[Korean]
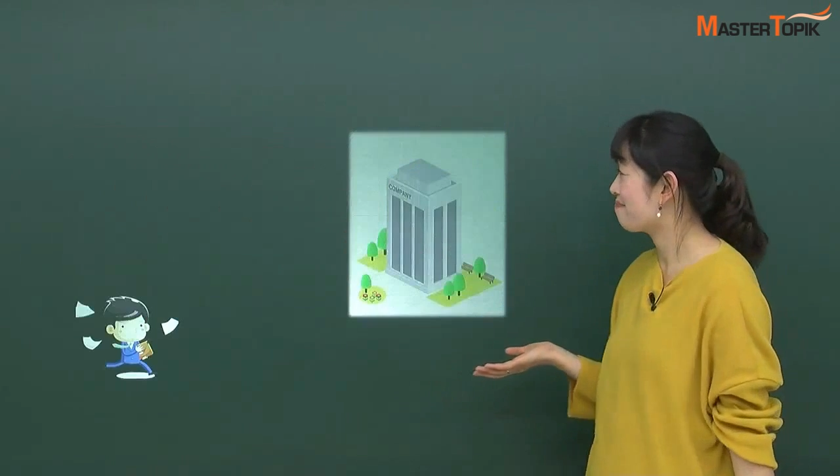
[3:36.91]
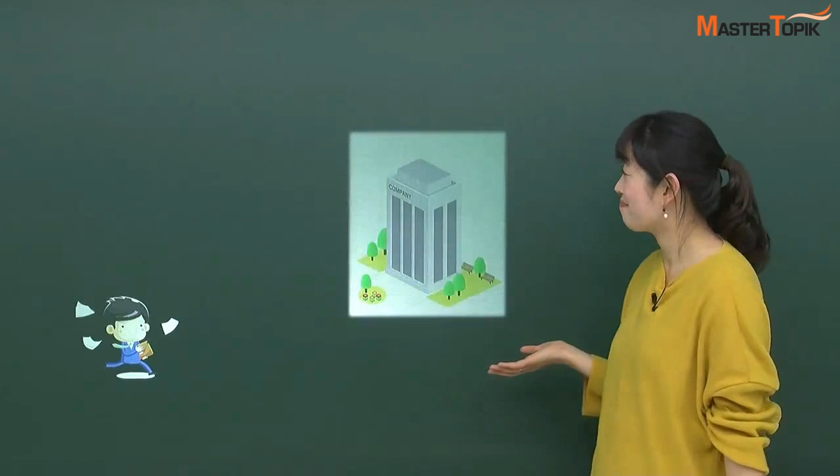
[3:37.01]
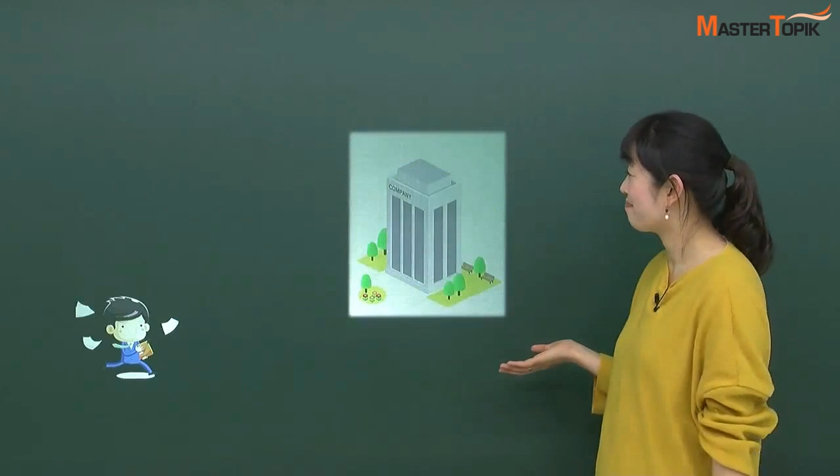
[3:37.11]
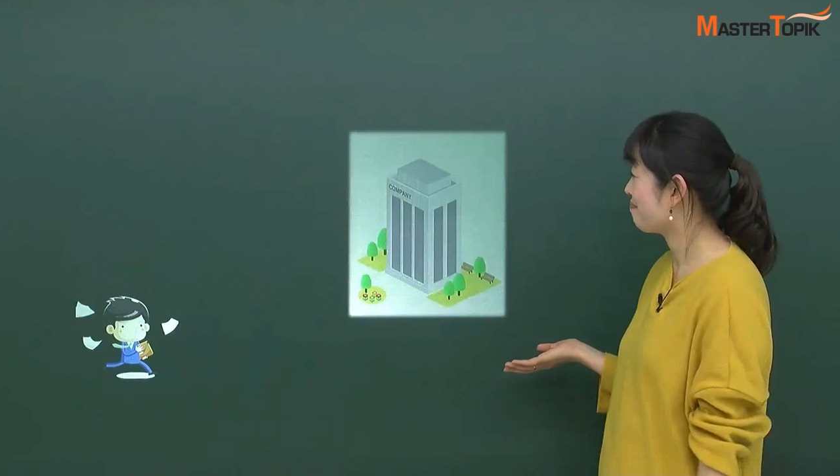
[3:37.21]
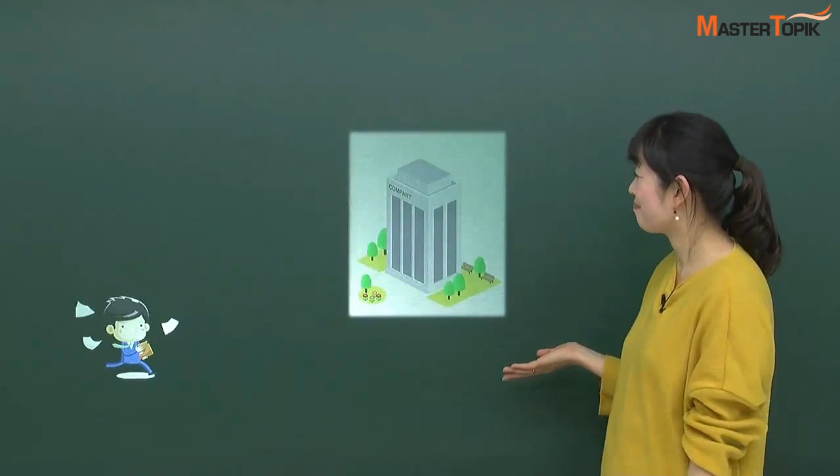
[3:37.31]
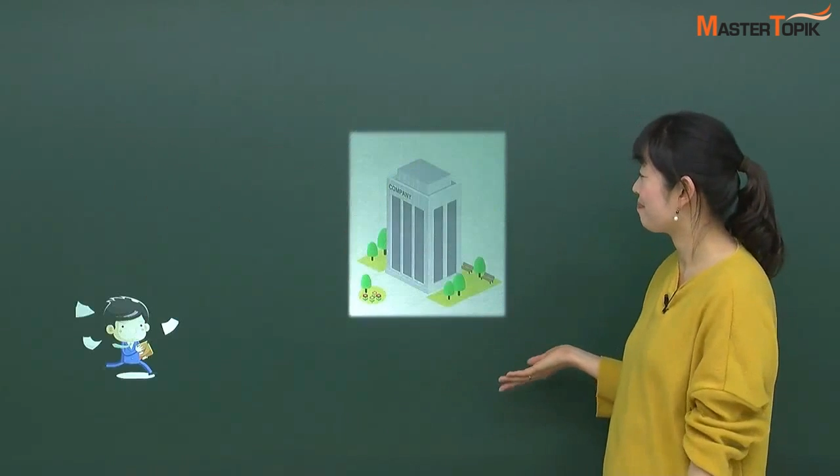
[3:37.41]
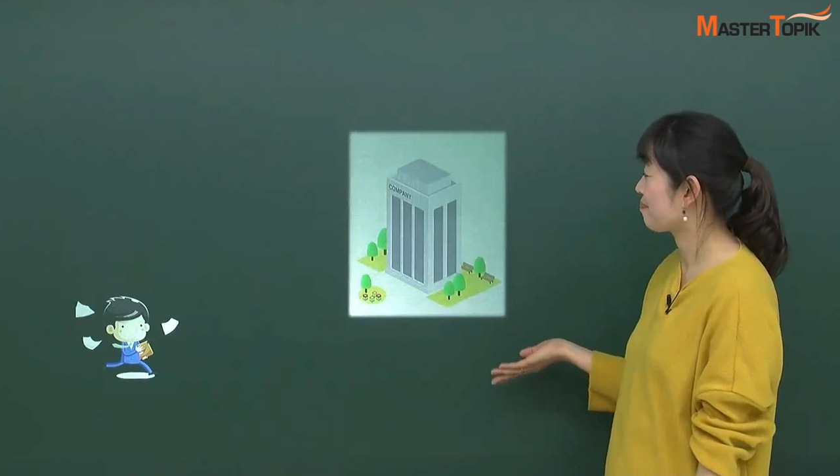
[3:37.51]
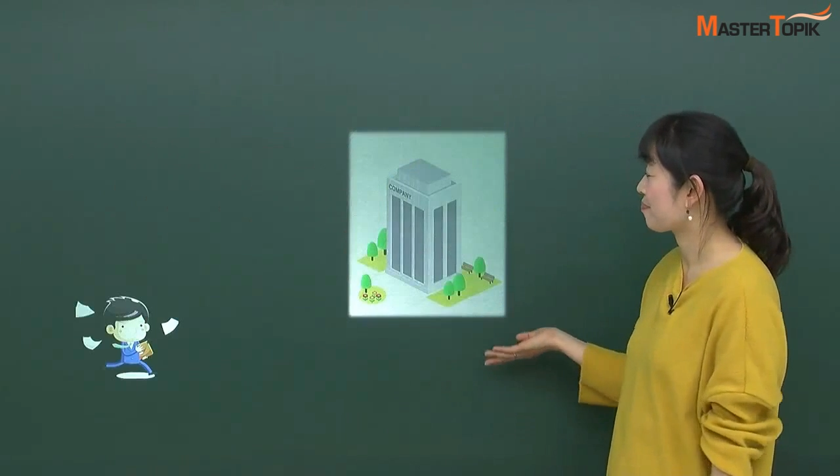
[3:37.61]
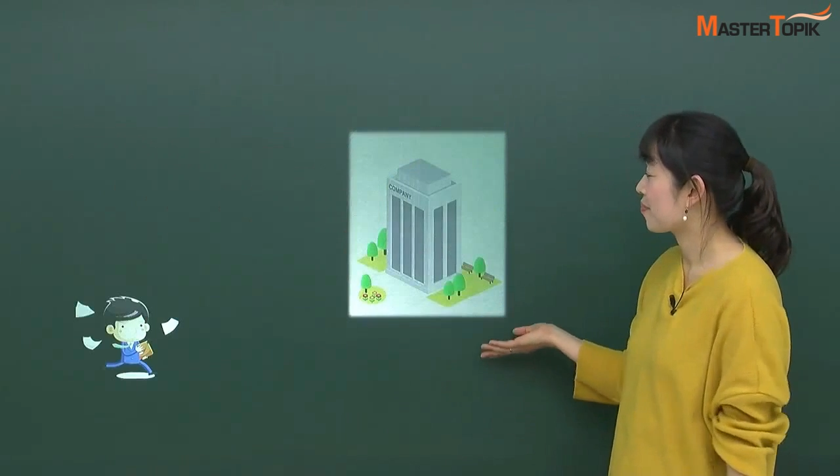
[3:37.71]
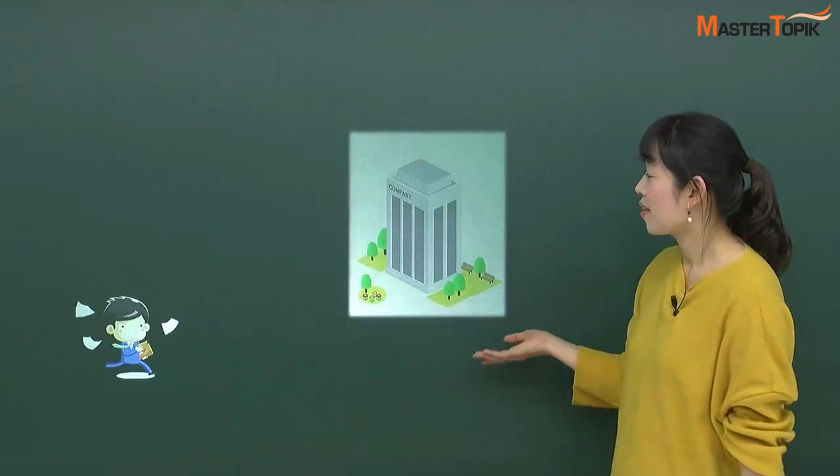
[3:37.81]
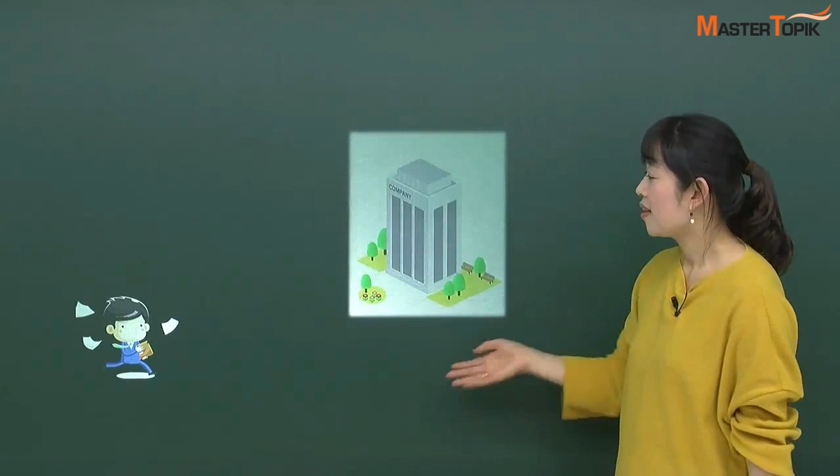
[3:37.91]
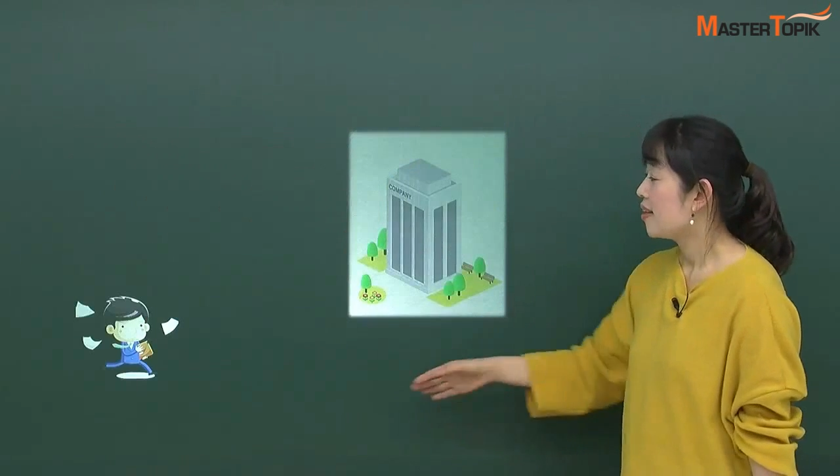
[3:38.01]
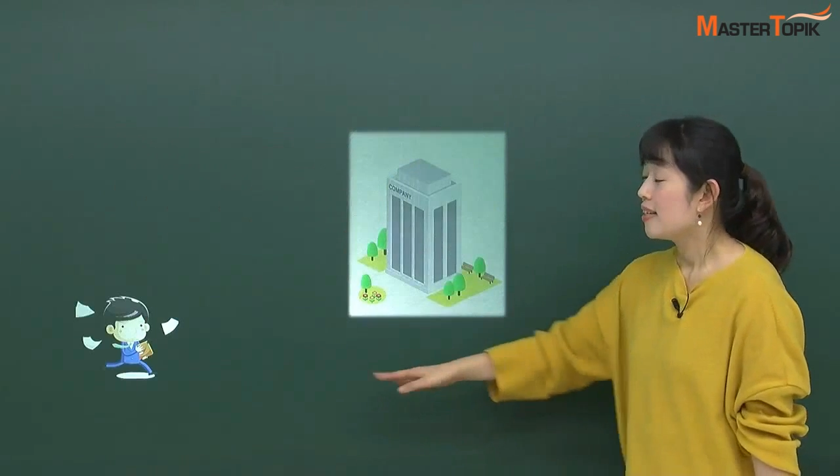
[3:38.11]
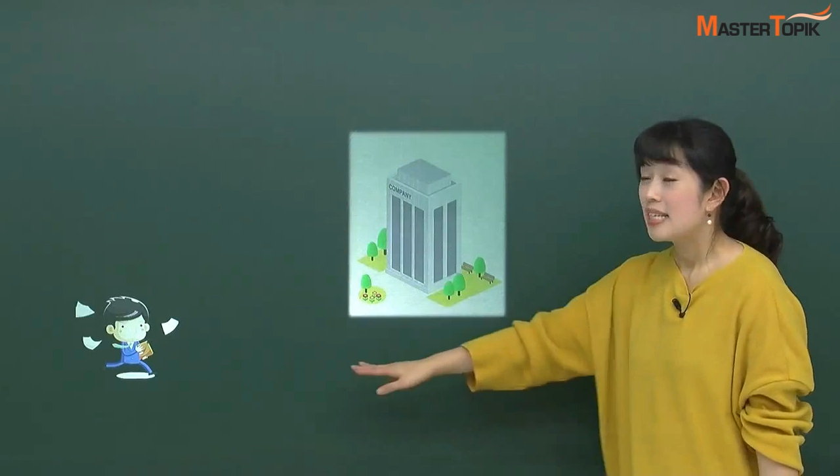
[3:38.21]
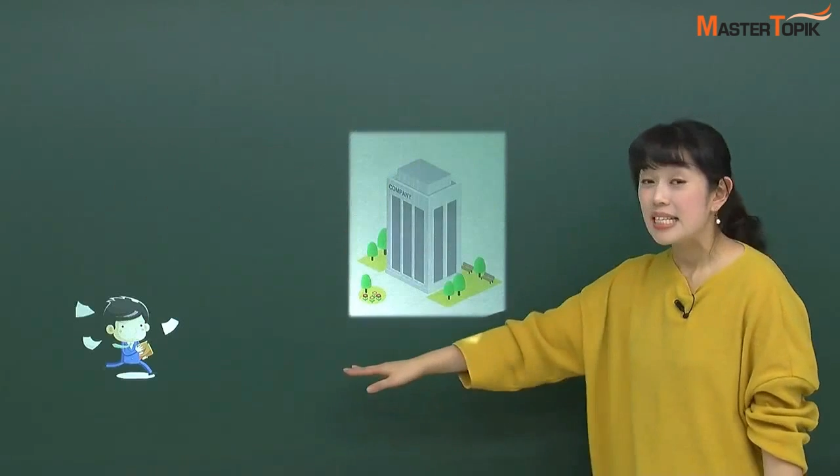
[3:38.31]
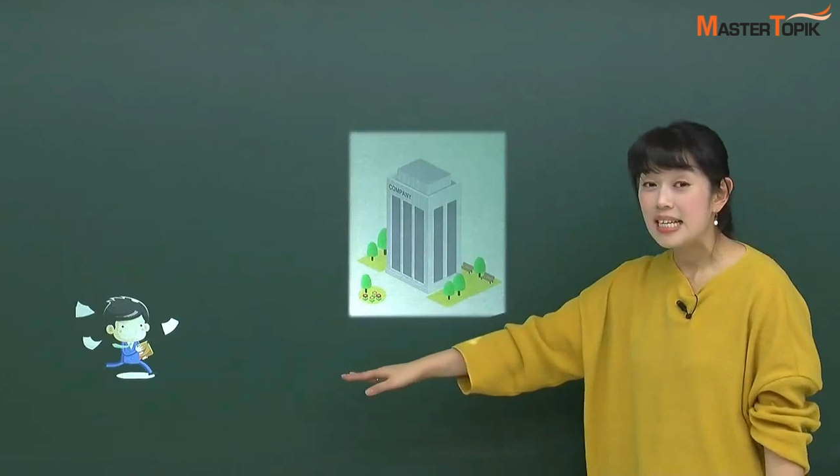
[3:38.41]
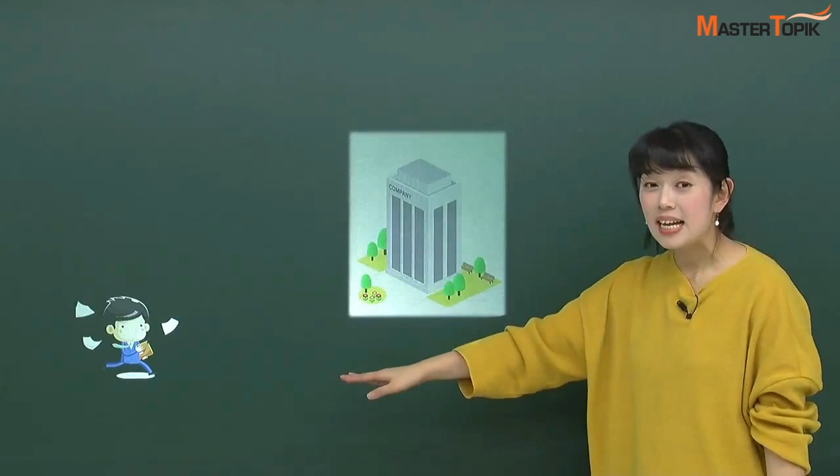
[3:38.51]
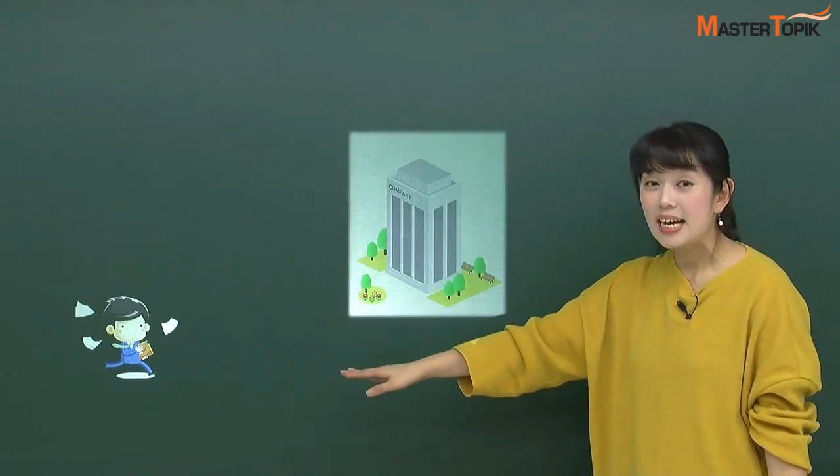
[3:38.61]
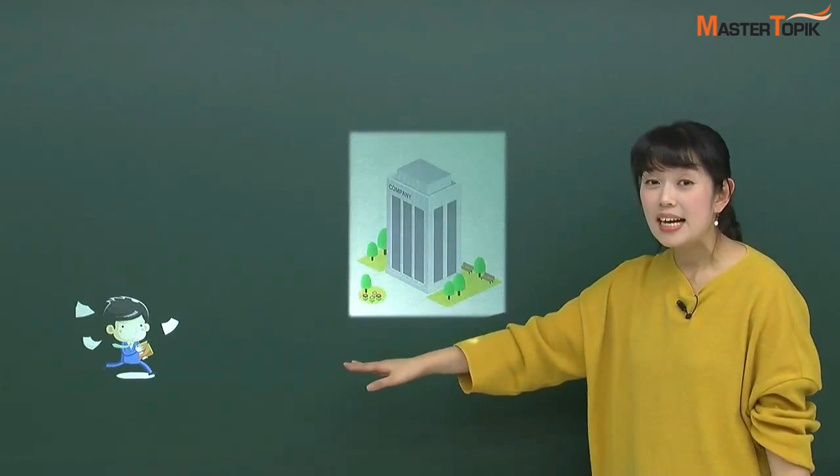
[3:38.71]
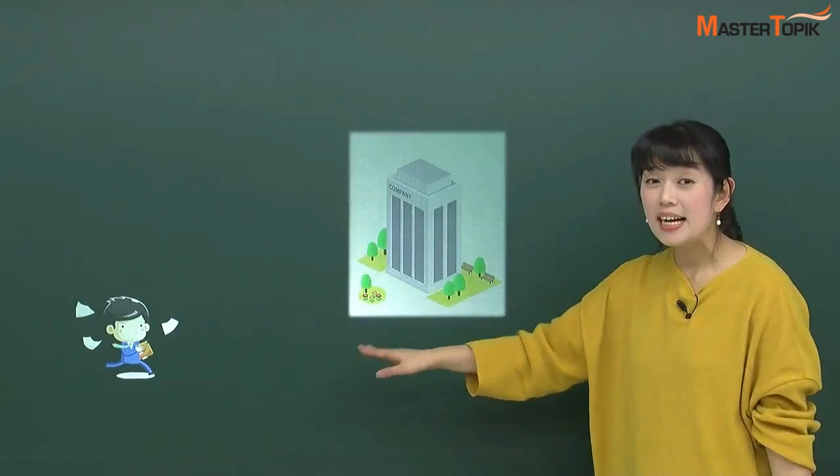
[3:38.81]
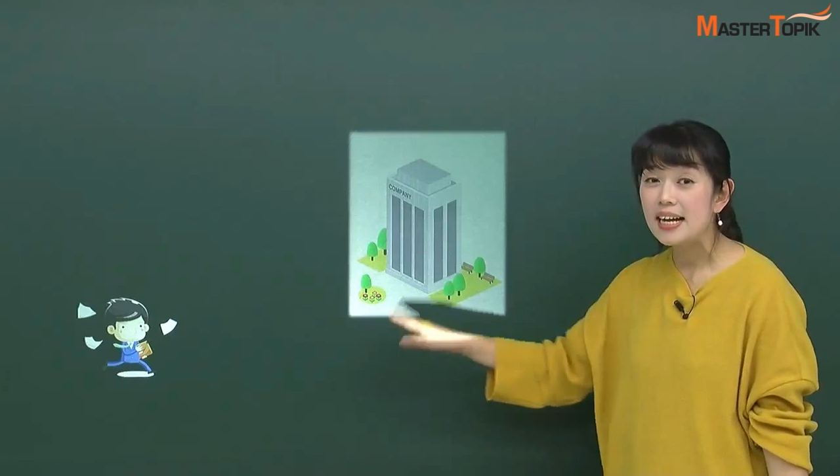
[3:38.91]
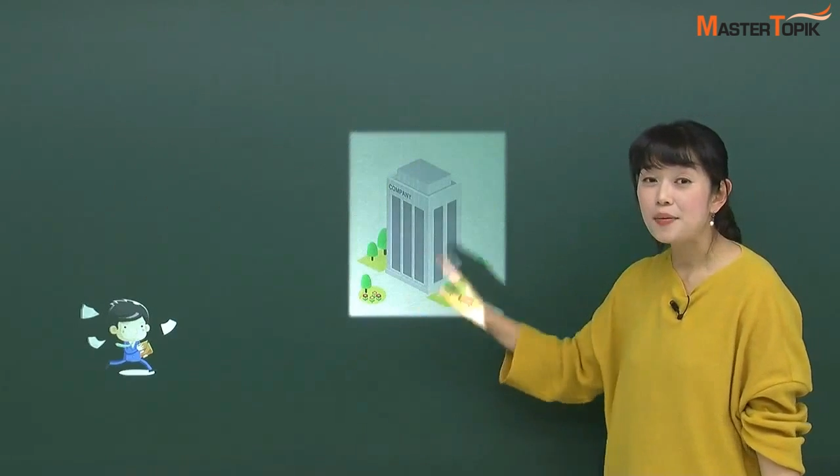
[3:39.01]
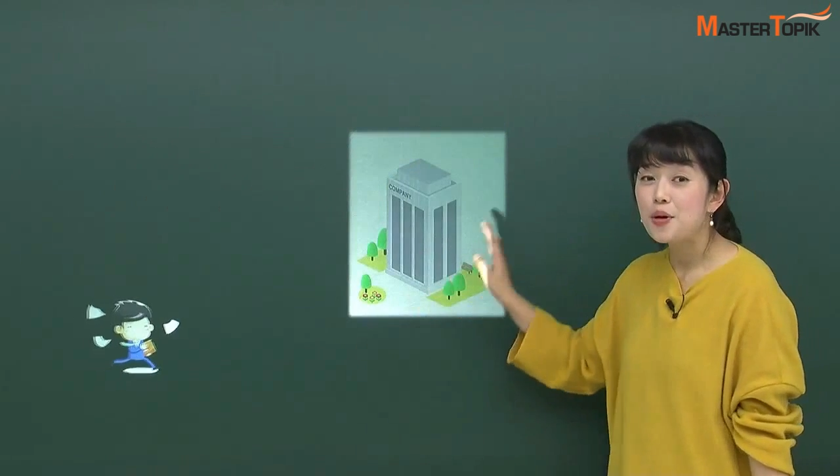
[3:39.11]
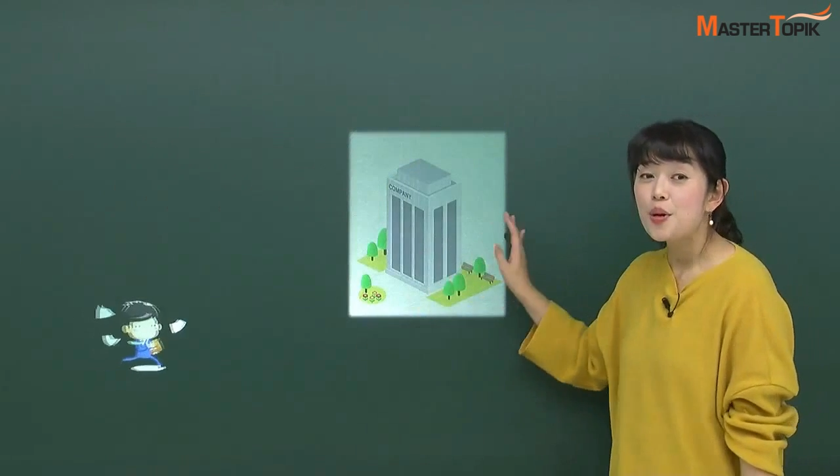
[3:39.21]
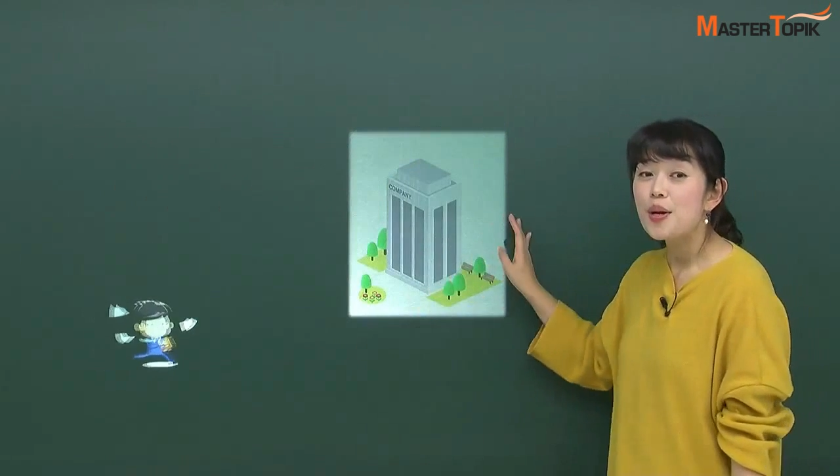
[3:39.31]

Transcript: 음, 이 사람